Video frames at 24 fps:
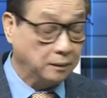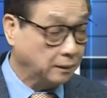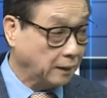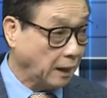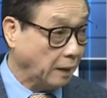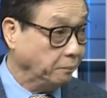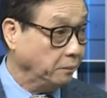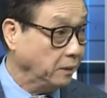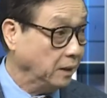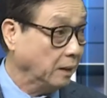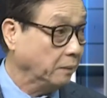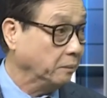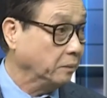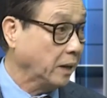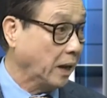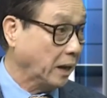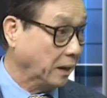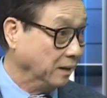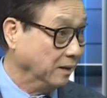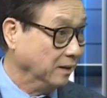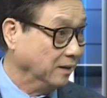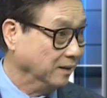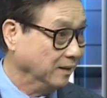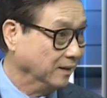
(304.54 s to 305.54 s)

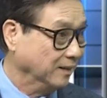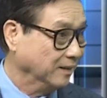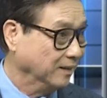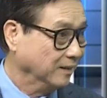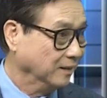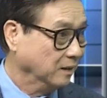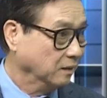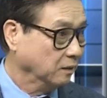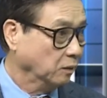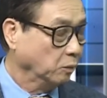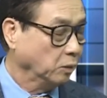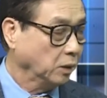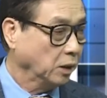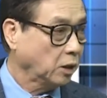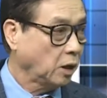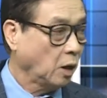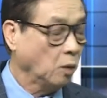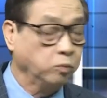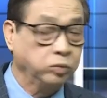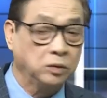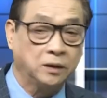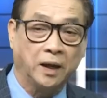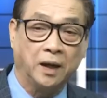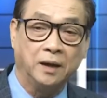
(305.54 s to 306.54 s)
85.000 người. Chúng ta
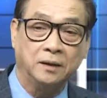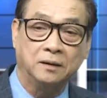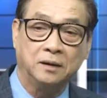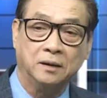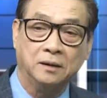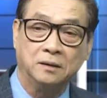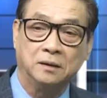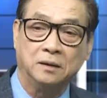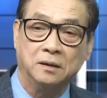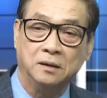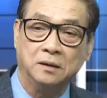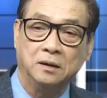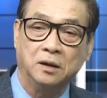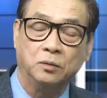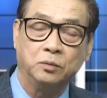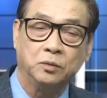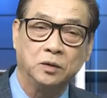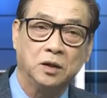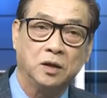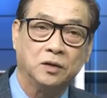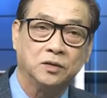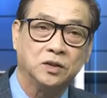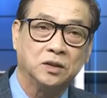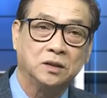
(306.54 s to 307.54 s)
không thể tưởng tượng được
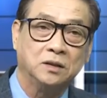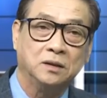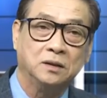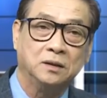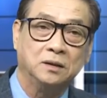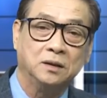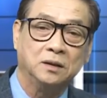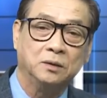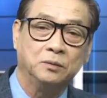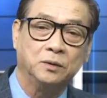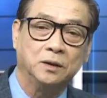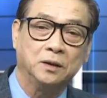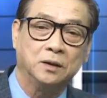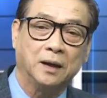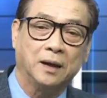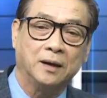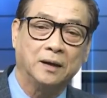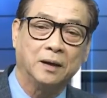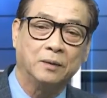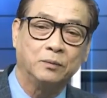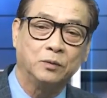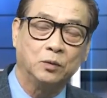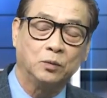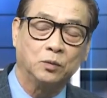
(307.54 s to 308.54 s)
như hồi xưa thưa quý vị
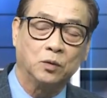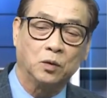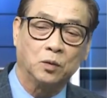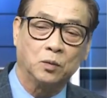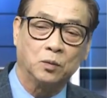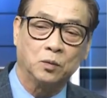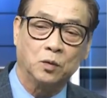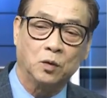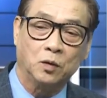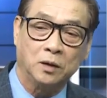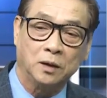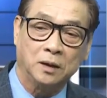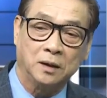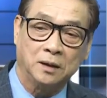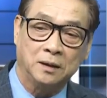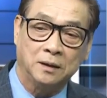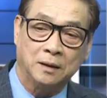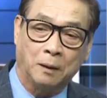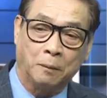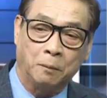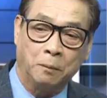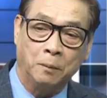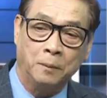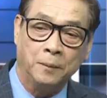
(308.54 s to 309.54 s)
anh em chúng tôi cũng có cái hy
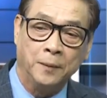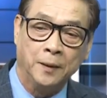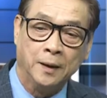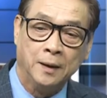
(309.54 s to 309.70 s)
vọng